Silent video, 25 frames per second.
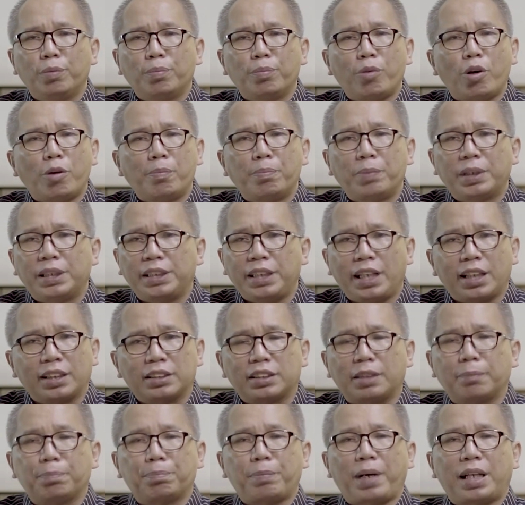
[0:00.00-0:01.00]
momen
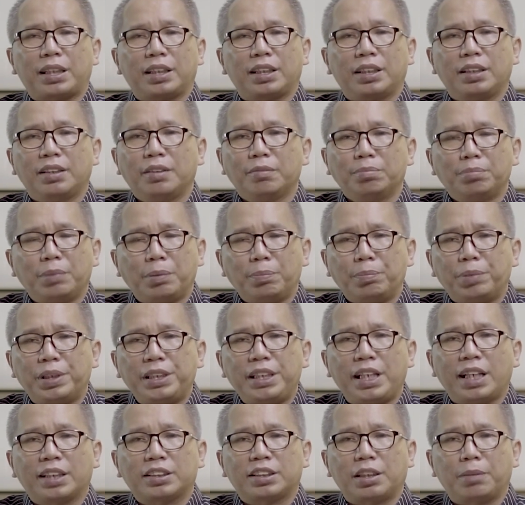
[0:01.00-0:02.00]
yang tepat.
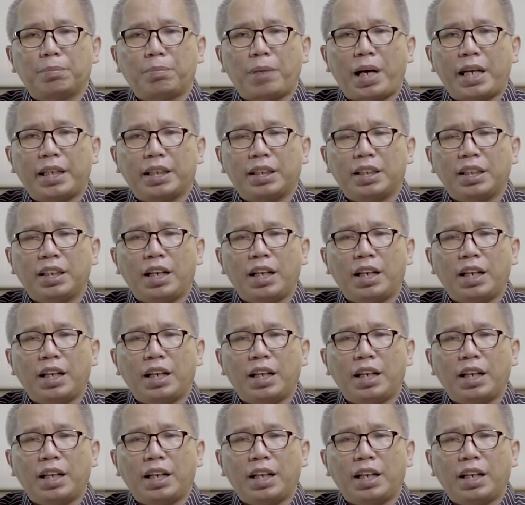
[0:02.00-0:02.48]
Memberi yang terbaik